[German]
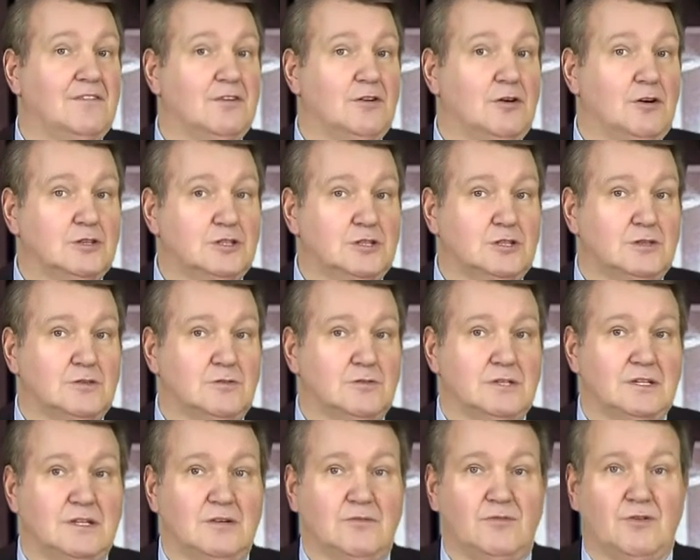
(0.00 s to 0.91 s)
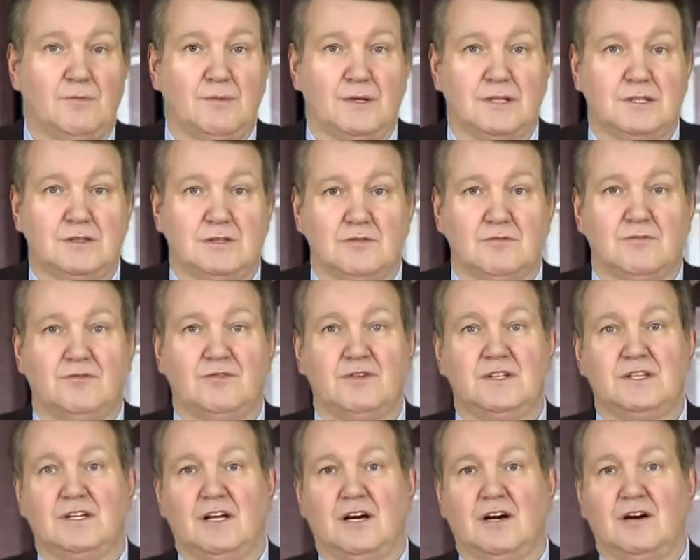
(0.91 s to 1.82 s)
Kostenlose Informationen
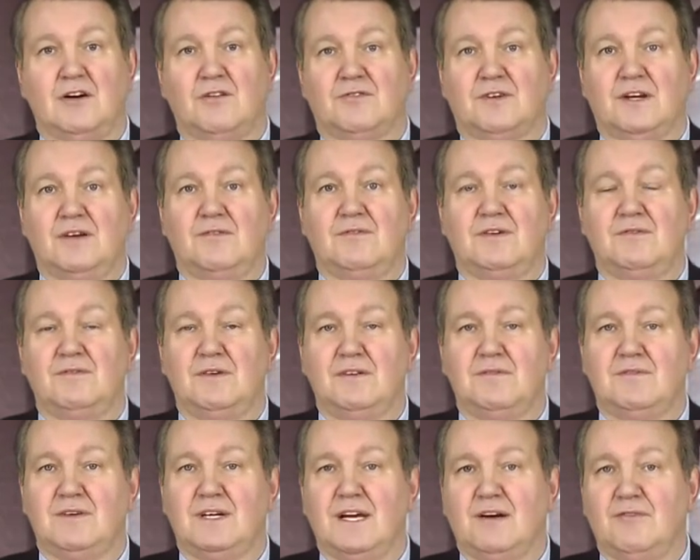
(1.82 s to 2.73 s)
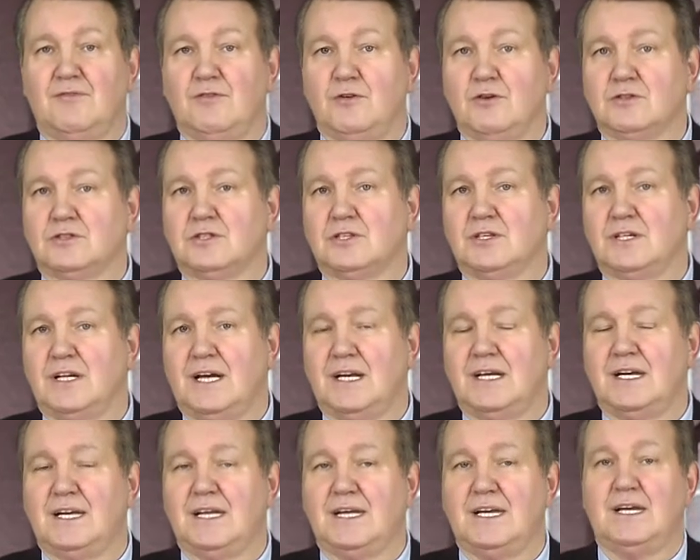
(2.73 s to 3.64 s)
finden Sie auch auf der
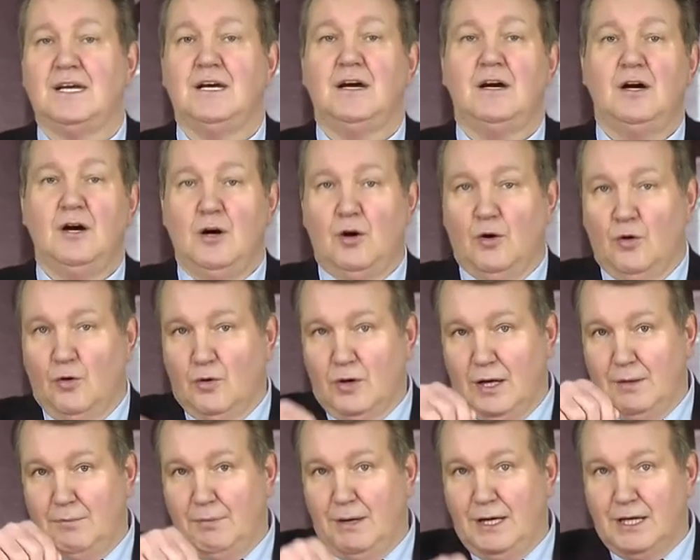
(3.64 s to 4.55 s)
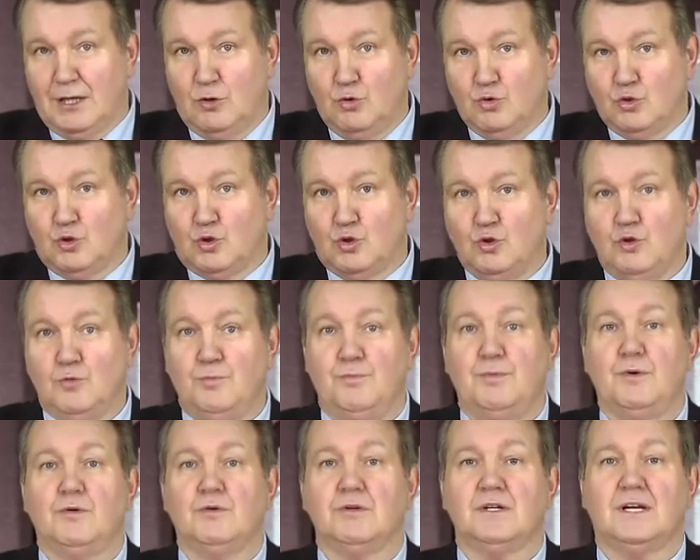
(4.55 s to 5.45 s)
www.erfolgsonline.de oder bei
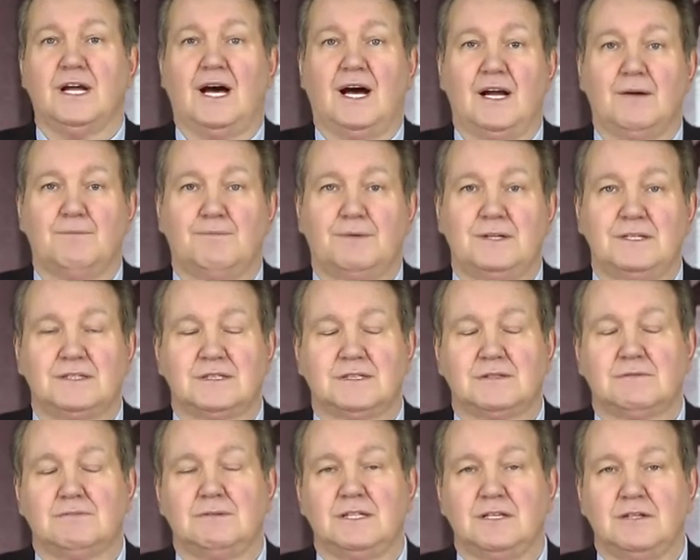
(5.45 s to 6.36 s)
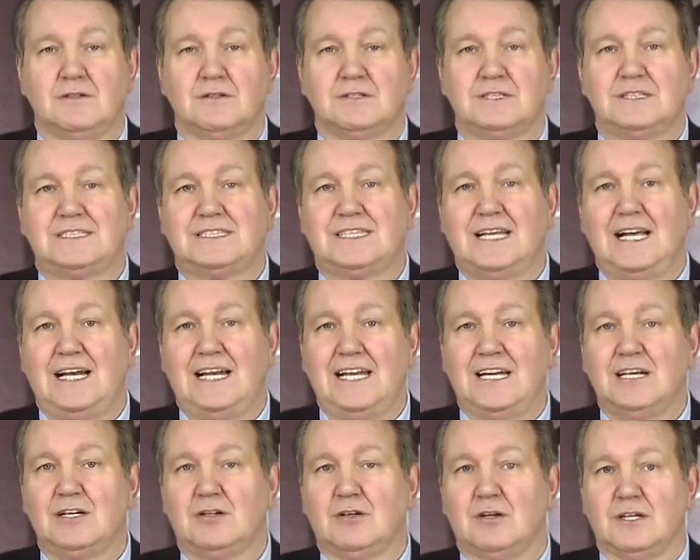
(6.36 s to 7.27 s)
YouTube. Unterhalb dieses Videos ist der
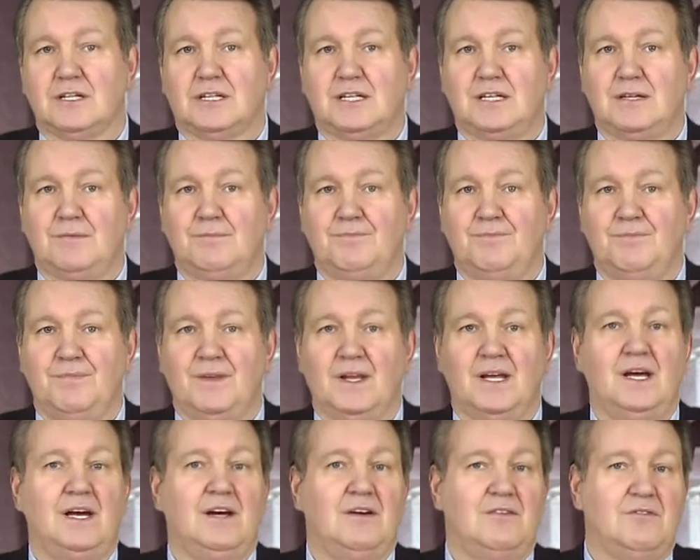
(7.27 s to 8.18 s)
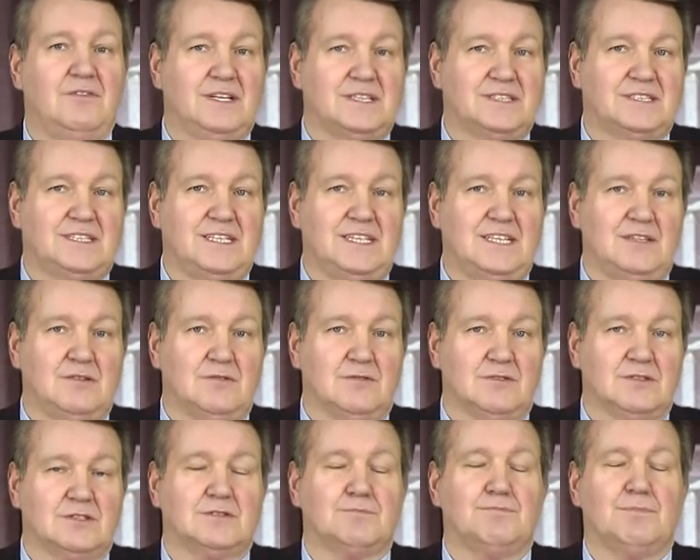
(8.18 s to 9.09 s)
Link dorthin. Wir sehen
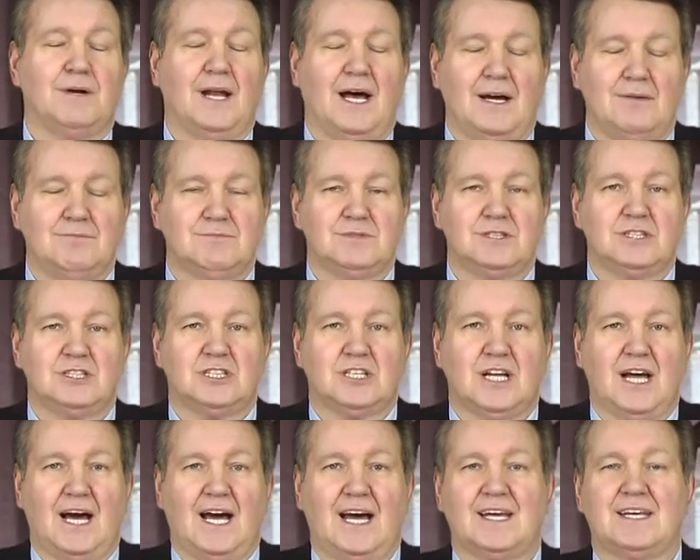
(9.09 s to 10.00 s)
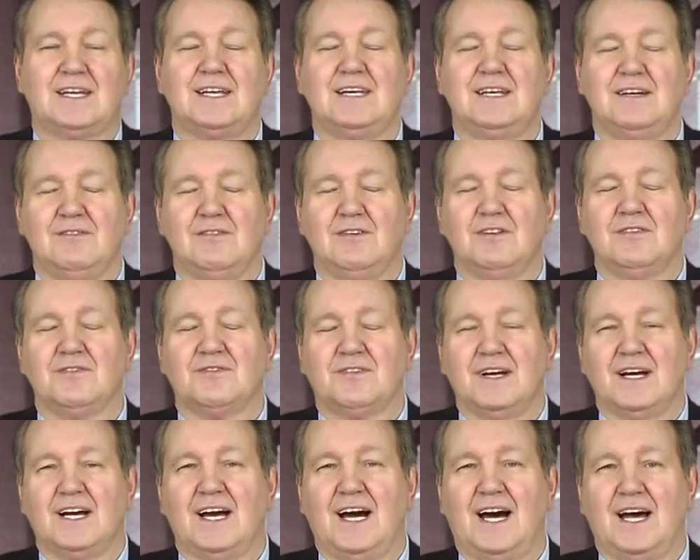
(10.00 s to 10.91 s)
uns. Bleiben Sie stark. Ihr
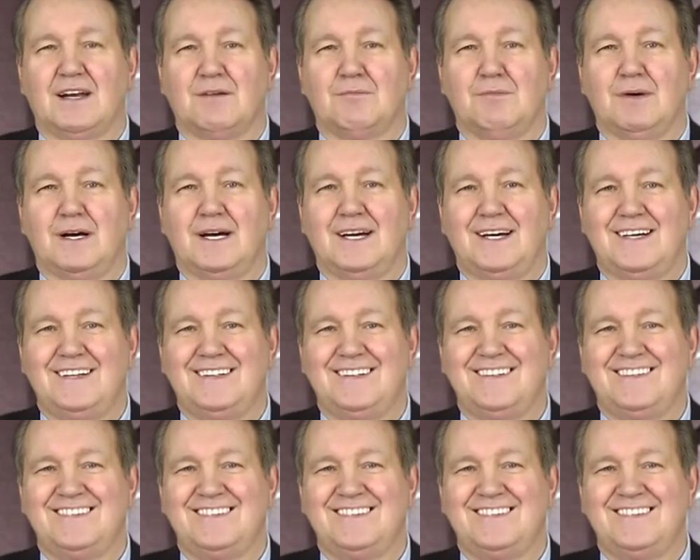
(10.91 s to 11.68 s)
Wolfgang Rademacher.